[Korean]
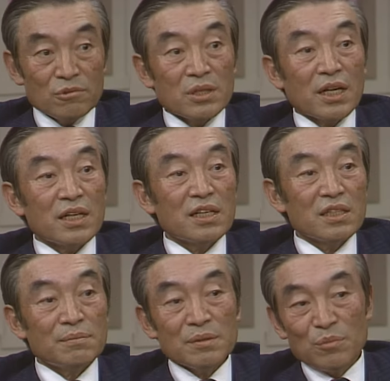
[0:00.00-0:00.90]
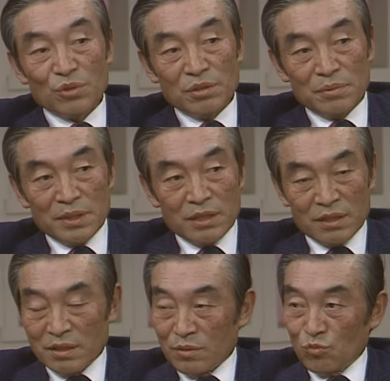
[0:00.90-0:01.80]
우리 아카데미
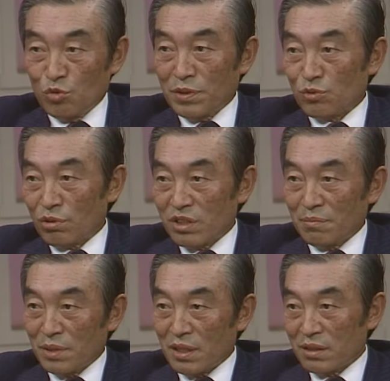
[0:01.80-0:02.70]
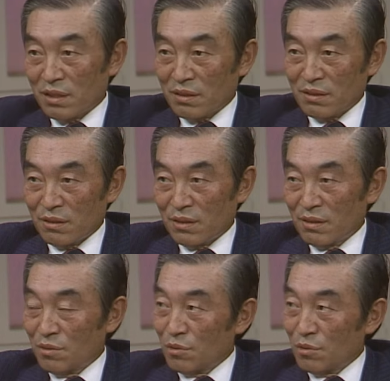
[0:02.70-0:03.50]
모임에 두 번 초청받아서